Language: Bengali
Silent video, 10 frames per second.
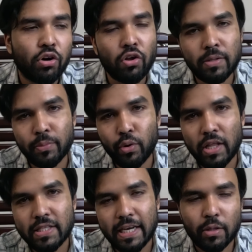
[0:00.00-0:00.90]
খরচ আমি বলে
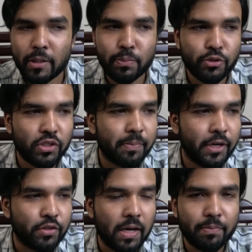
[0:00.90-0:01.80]
দিচ্ছি একদম স্পষ্ট এই
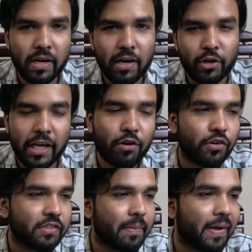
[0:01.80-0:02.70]
ভিডিওতে আপনারা অনেকে
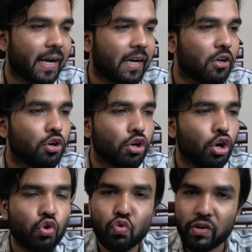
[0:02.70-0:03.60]
খরচ নিয়ে পেরে খান
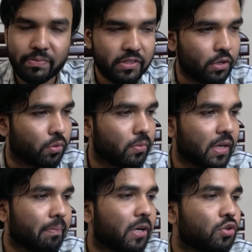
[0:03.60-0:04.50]
টু ফাইভ জিরো
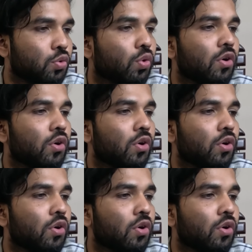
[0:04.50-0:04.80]
নাম্বার টু